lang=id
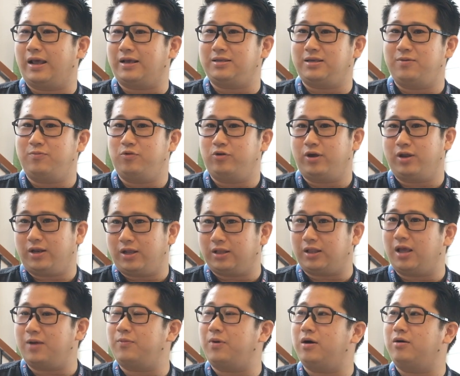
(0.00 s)
Nextnya mungkin
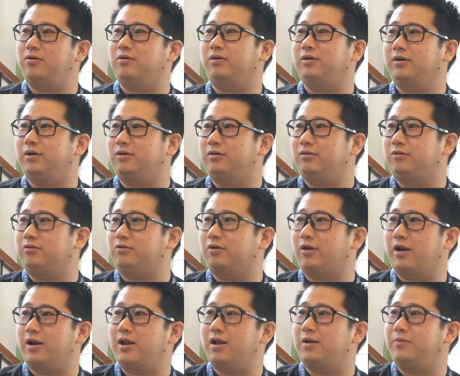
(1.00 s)
kita mau
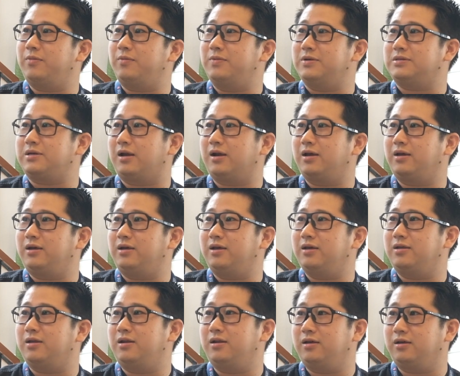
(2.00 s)
ukurannya lebih besar
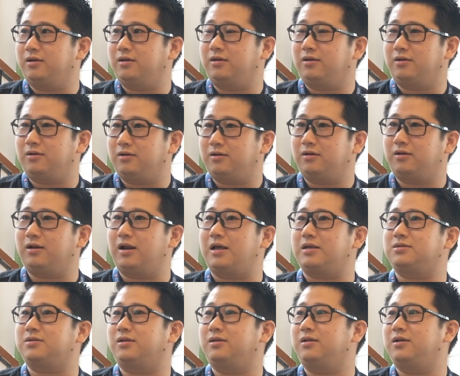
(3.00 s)
lagi ya. Jadi hmm,
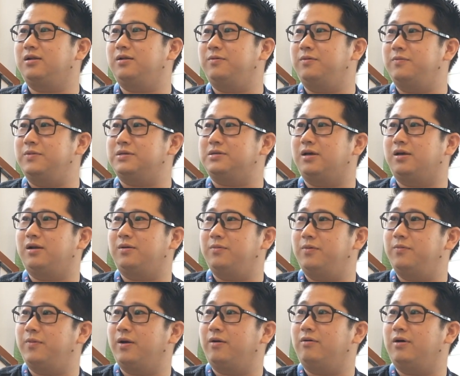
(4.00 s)
klasternya lebih besar,
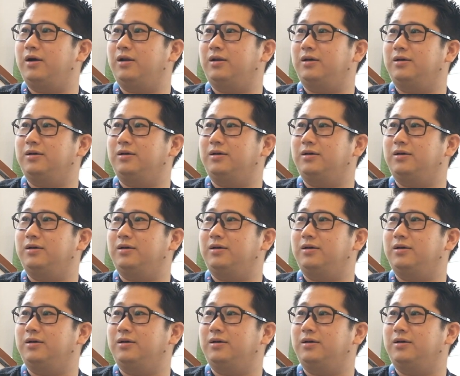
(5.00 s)
lebih mewah lah.